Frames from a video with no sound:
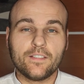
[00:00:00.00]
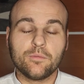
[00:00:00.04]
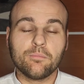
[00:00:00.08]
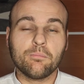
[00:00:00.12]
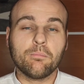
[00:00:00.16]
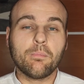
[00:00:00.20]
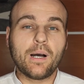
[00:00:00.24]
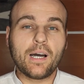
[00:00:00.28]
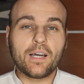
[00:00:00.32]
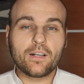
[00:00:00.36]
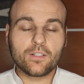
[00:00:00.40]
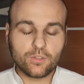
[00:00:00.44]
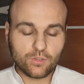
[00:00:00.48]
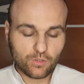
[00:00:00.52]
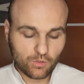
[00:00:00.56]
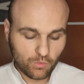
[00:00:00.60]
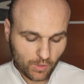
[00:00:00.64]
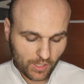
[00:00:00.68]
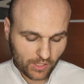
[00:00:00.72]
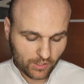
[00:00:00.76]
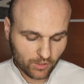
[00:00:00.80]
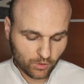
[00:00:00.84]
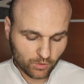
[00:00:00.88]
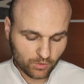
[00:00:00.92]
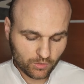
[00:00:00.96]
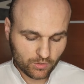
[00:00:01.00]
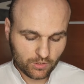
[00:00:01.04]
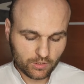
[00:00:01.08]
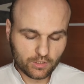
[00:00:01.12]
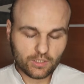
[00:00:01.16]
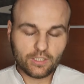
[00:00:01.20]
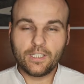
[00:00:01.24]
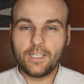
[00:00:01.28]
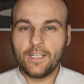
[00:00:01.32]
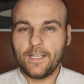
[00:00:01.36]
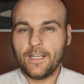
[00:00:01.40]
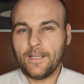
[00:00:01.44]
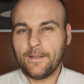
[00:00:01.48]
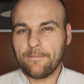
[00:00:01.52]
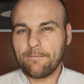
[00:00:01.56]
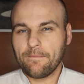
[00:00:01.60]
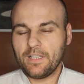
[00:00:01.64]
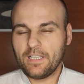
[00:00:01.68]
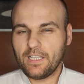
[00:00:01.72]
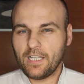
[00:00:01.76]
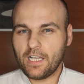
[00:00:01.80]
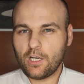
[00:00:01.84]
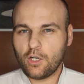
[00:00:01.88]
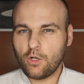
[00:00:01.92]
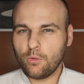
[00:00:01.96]
bardzo łagodny
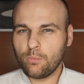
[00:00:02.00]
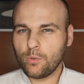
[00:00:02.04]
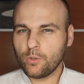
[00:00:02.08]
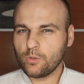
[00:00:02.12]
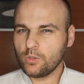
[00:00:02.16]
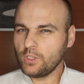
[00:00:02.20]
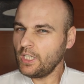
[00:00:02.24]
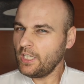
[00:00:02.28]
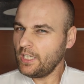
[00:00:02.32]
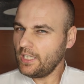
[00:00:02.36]
dla opon.